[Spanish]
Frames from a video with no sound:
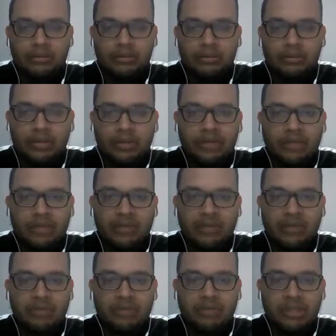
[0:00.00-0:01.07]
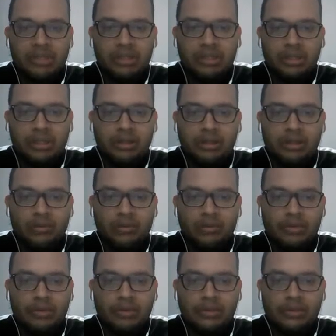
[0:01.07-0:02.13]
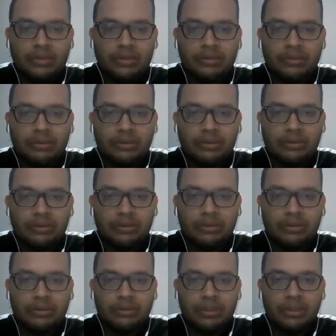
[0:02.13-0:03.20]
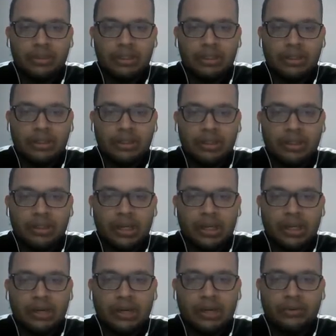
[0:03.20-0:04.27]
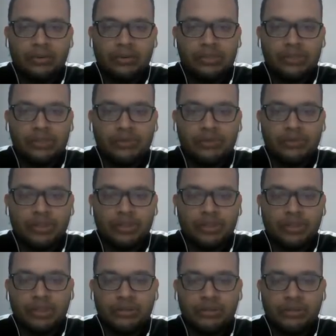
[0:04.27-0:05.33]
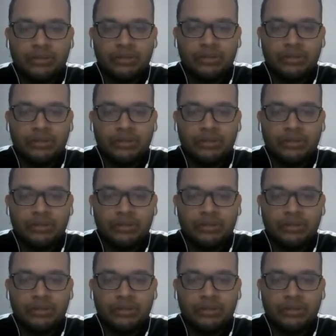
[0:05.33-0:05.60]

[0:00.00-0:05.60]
que a, diferencia del EOQ básico, solo uno acá usas números aleatorios.